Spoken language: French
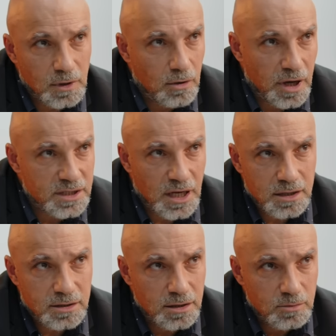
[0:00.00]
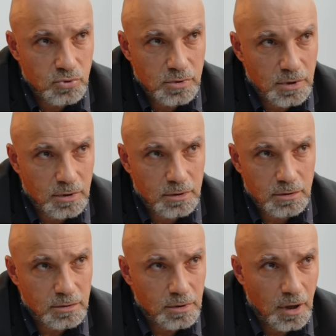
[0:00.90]
le hasard, c'est des boules
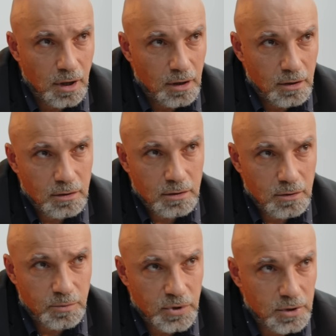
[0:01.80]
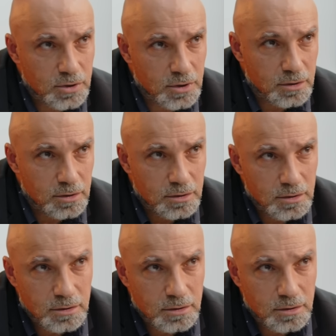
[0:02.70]
euh, en pioche. Euh.